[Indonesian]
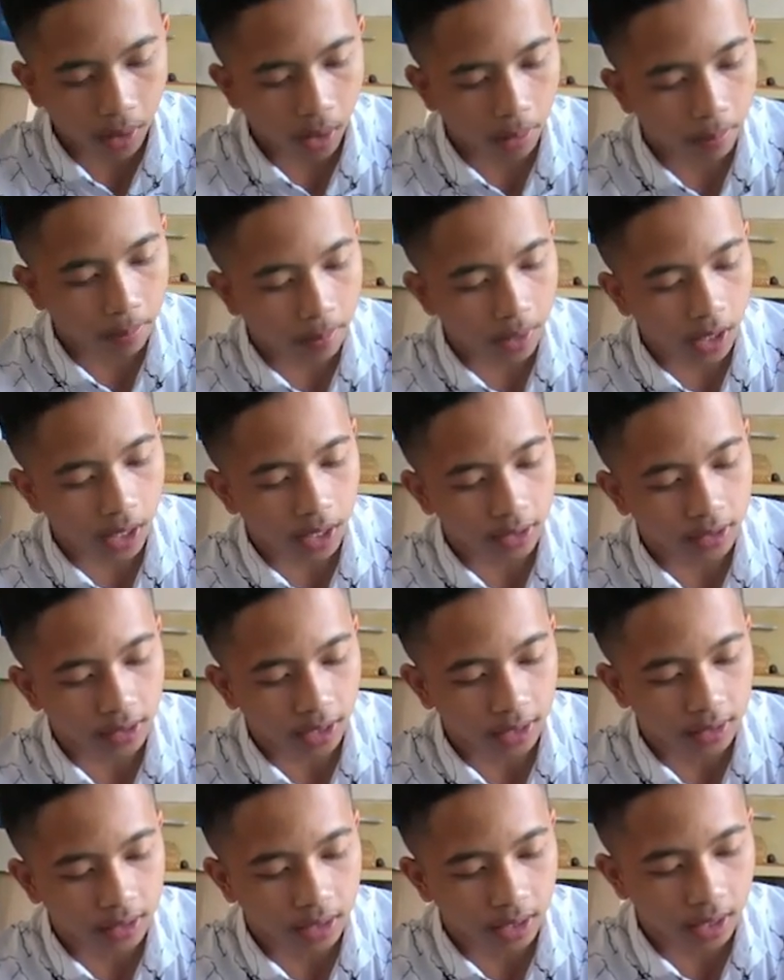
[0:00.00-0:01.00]
Bapak
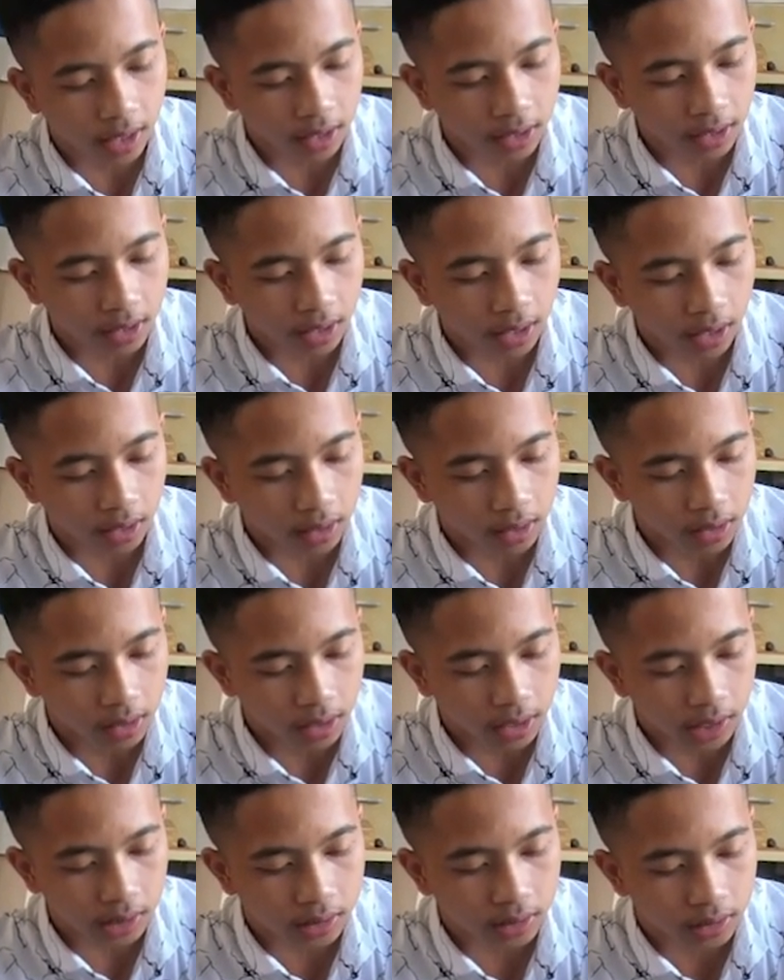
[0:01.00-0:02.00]
Chandra Ikan
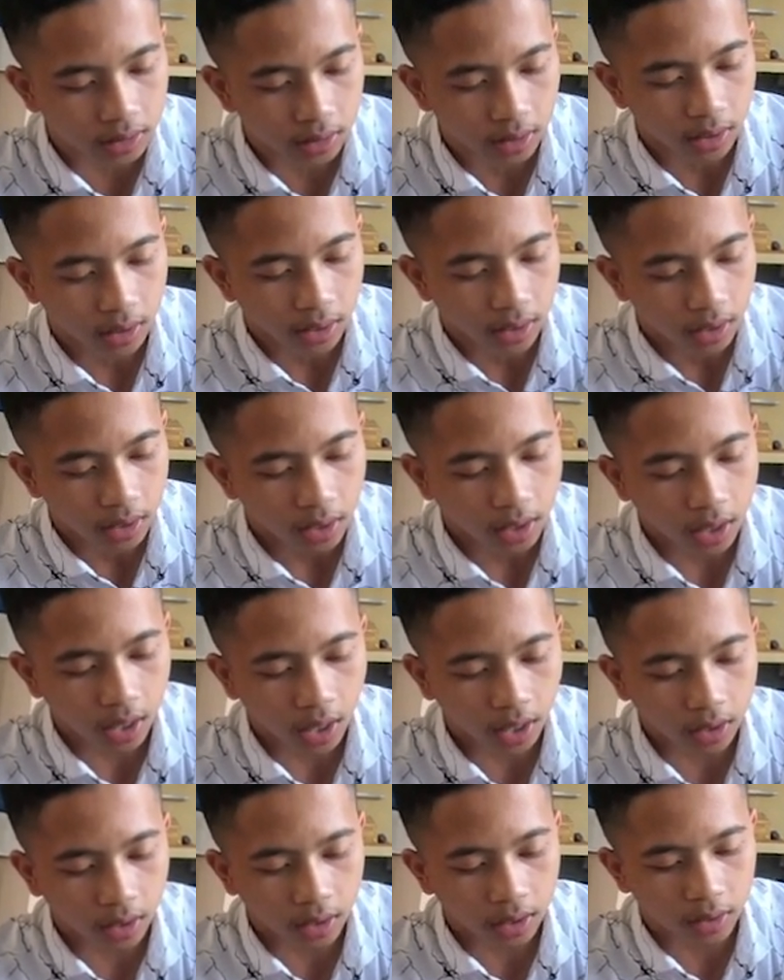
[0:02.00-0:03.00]
Hias yang
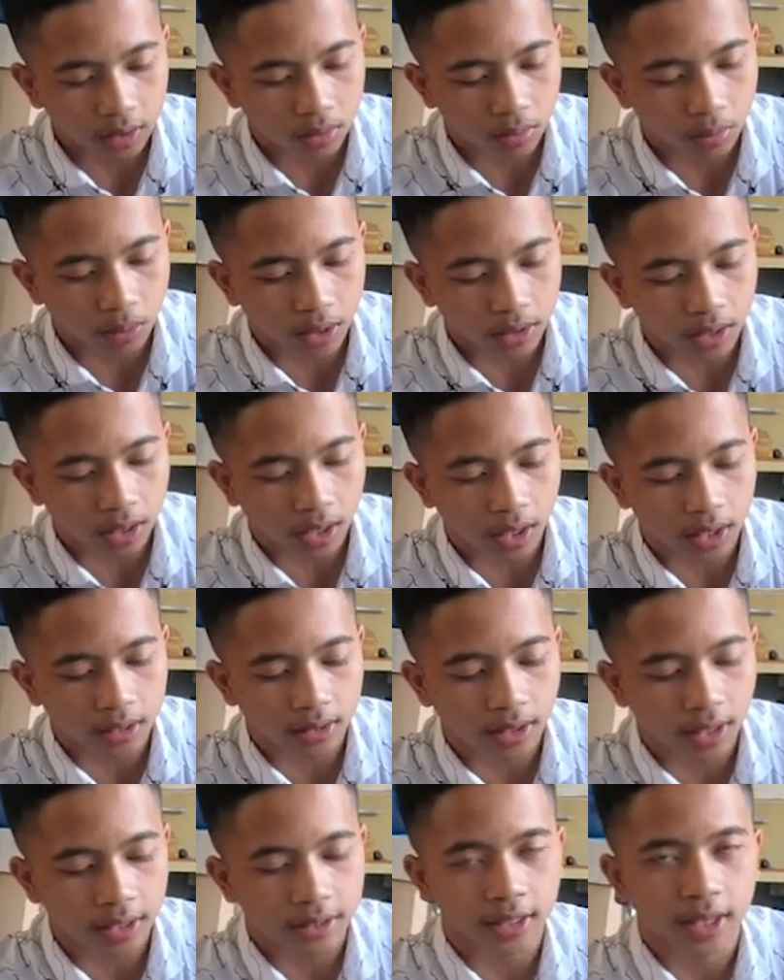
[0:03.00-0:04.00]
ada di Sumatera
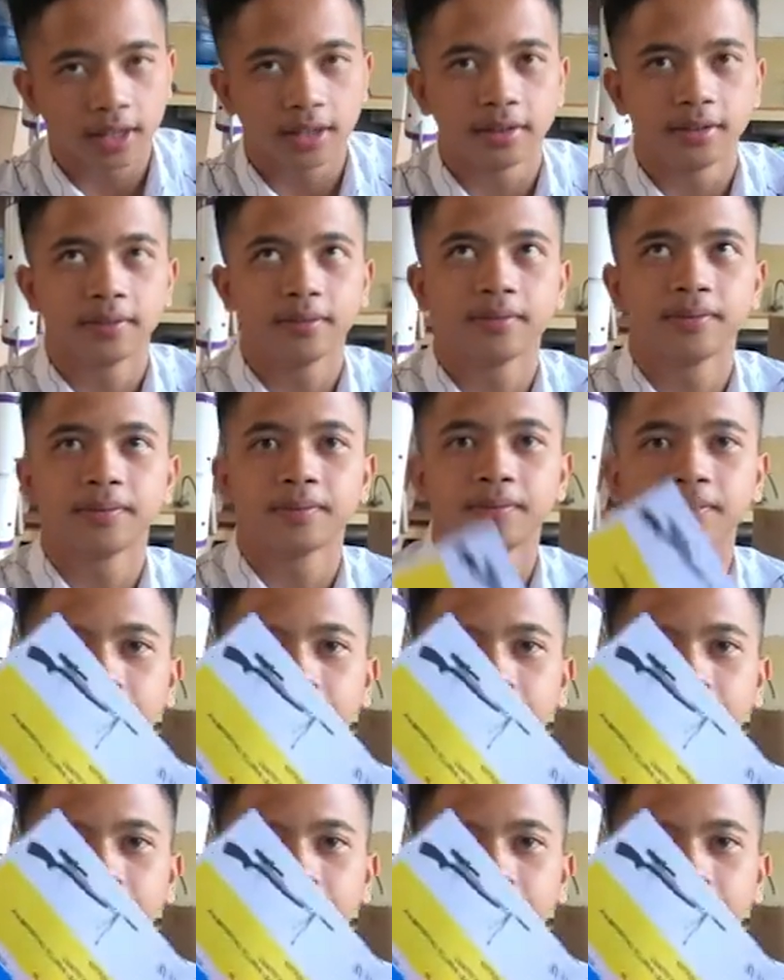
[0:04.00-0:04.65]
Selatan.